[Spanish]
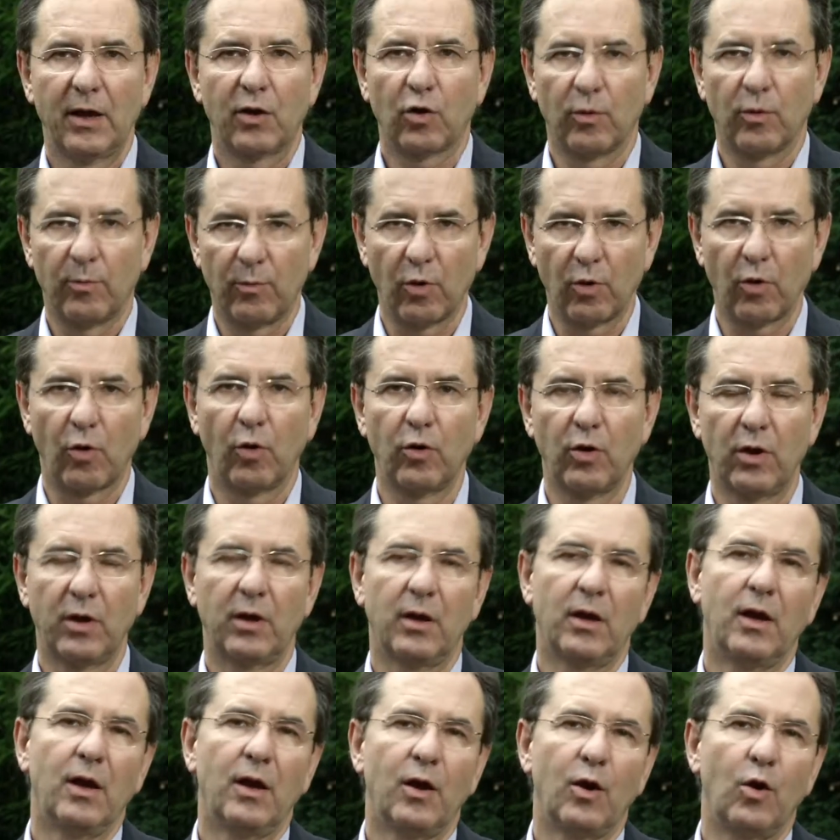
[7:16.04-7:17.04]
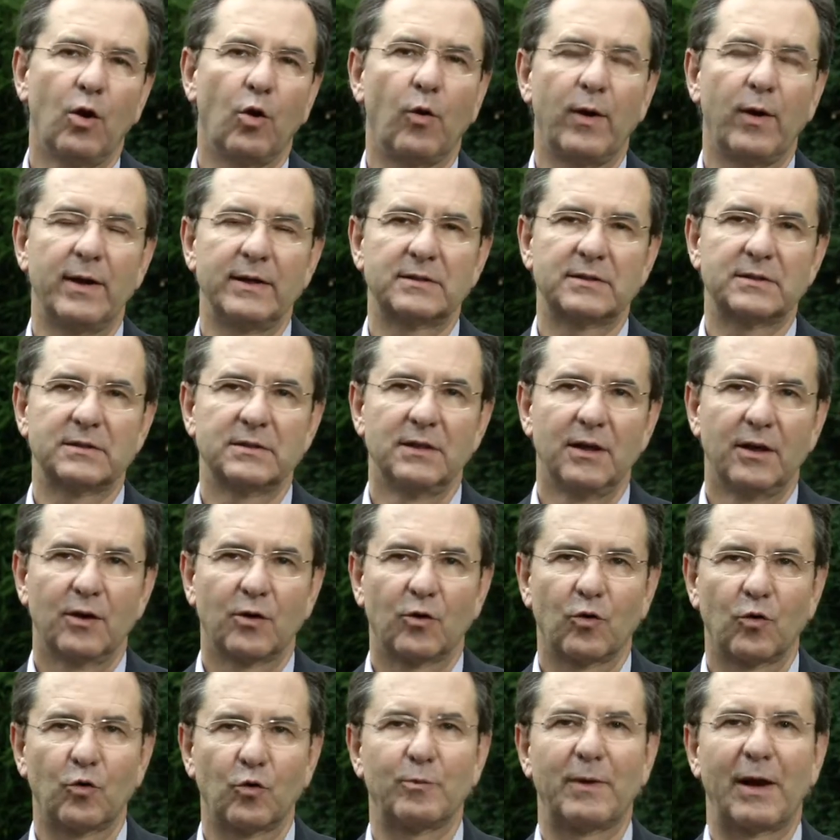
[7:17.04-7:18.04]
como hoy lo es
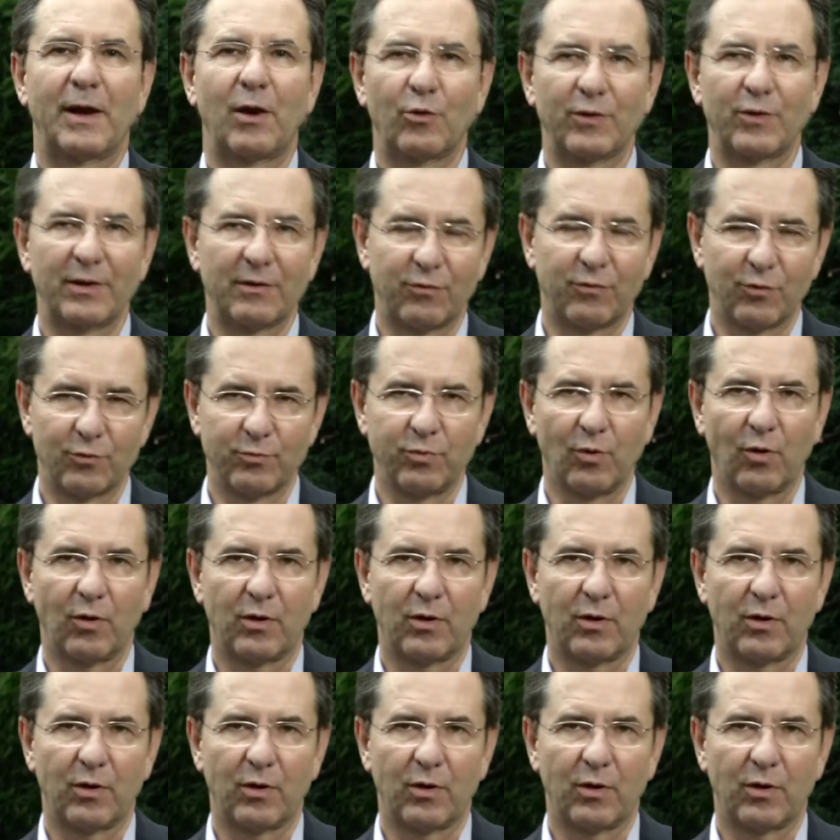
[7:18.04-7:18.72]
con un balón de fútbol.